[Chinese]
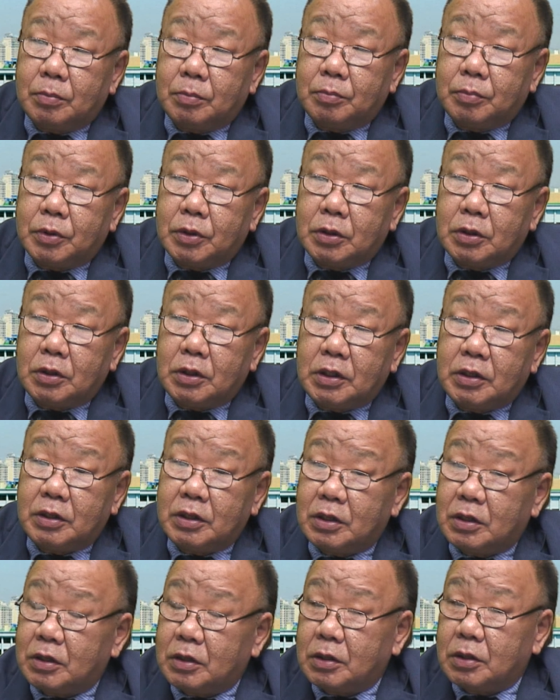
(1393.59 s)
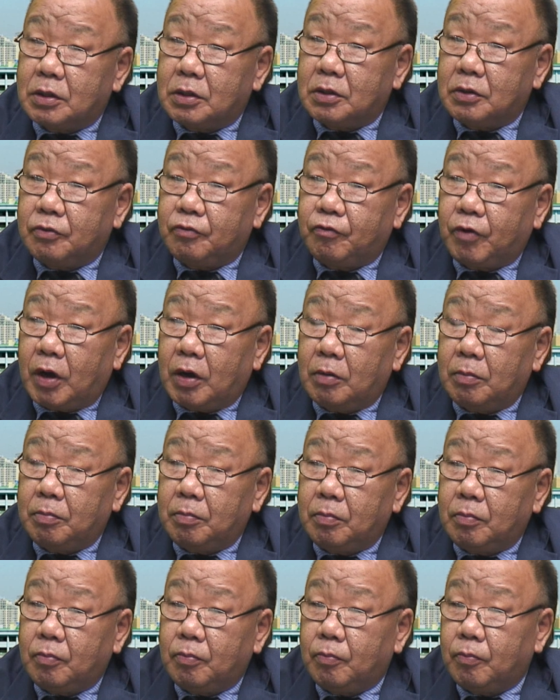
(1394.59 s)
不是第4次访
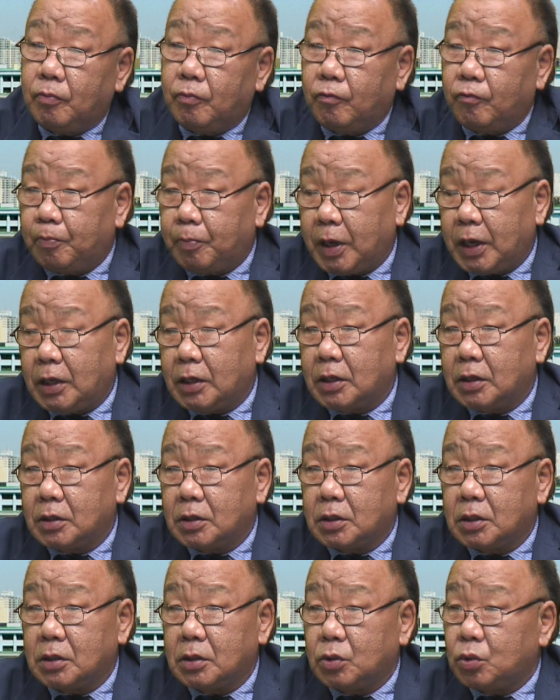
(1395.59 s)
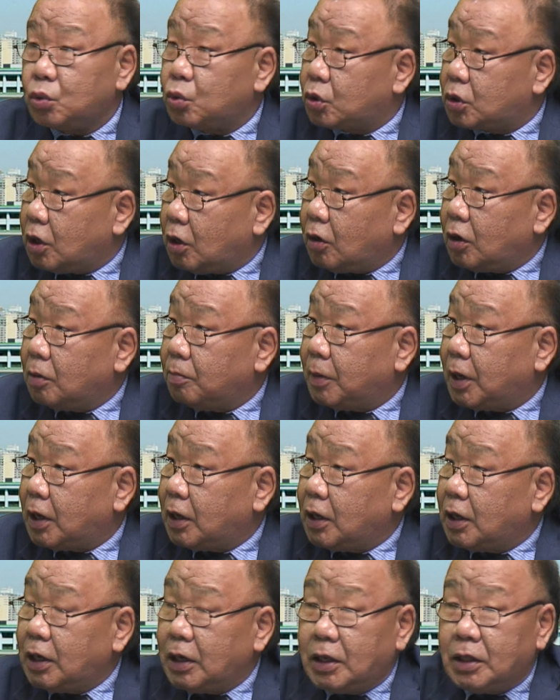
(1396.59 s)
北呢是取消了嘛？
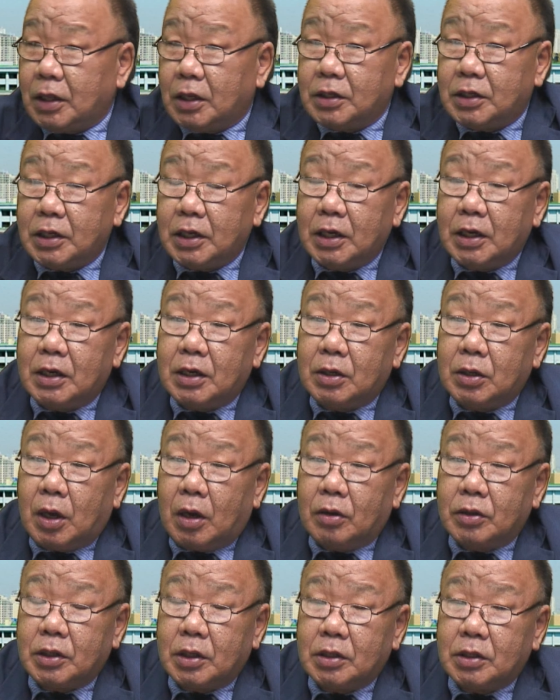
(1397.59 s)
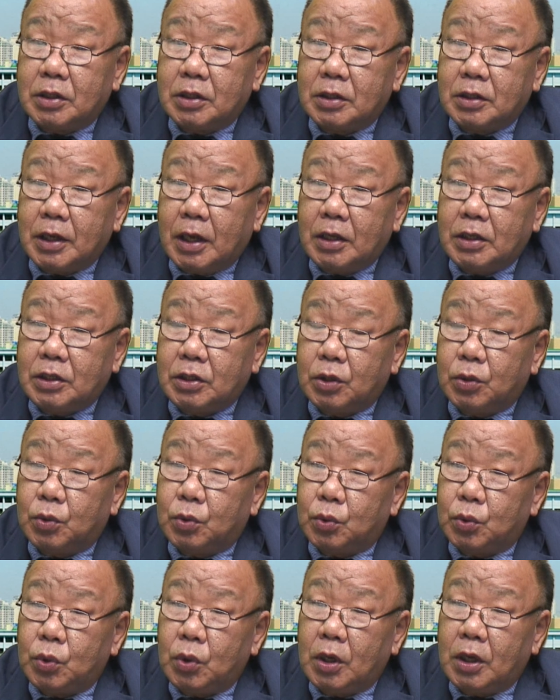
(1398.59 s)
是。那这个呢，好像是在
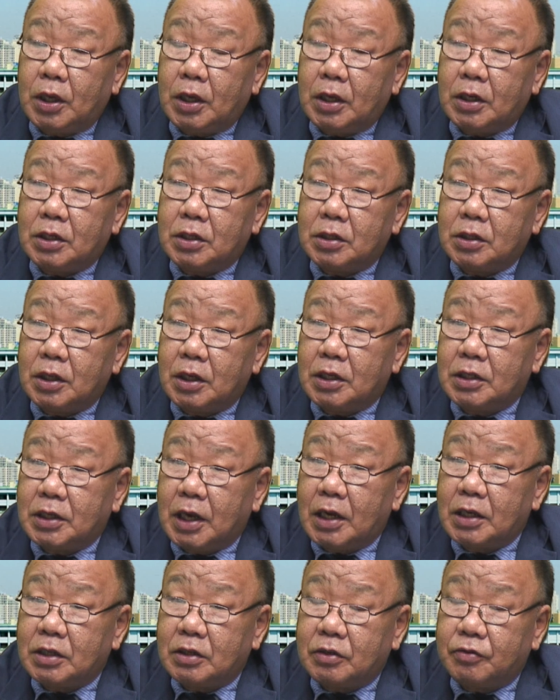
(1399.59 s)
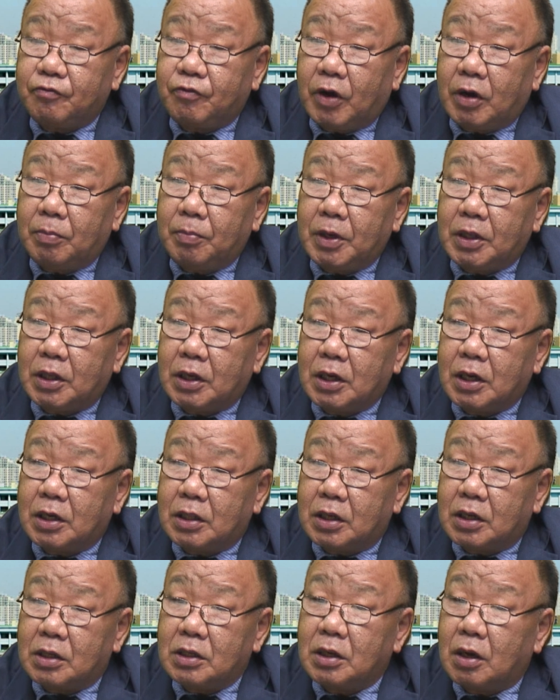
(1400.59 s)
9月之内再次访北的可
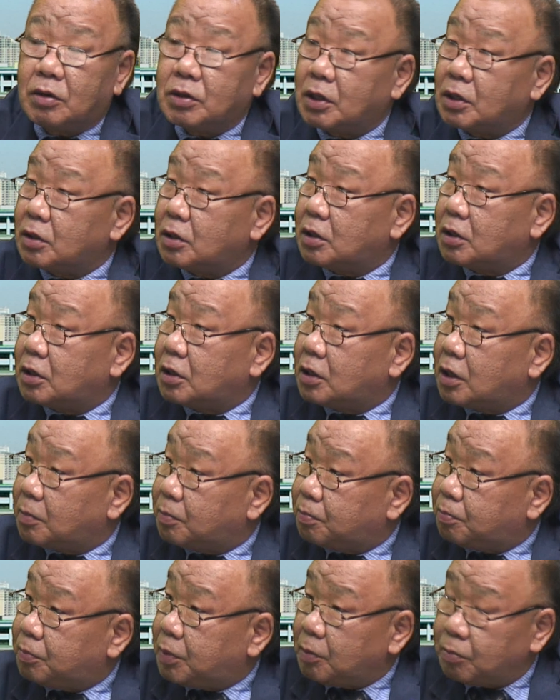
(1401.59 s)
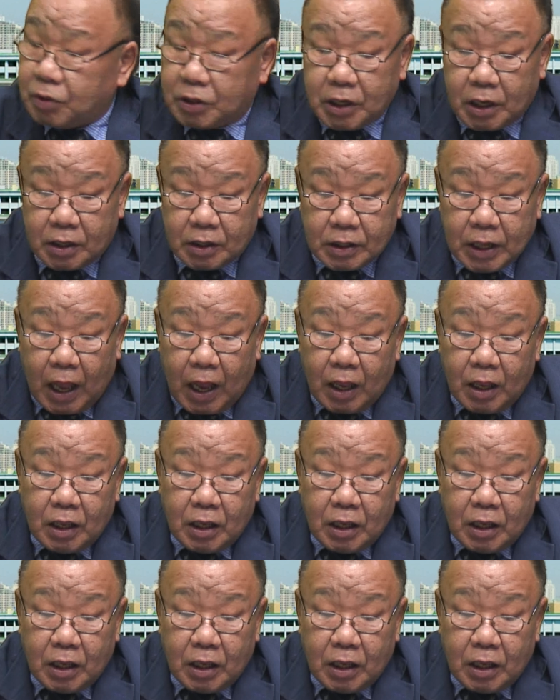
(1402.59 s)
能性，好像是现在并不是很大。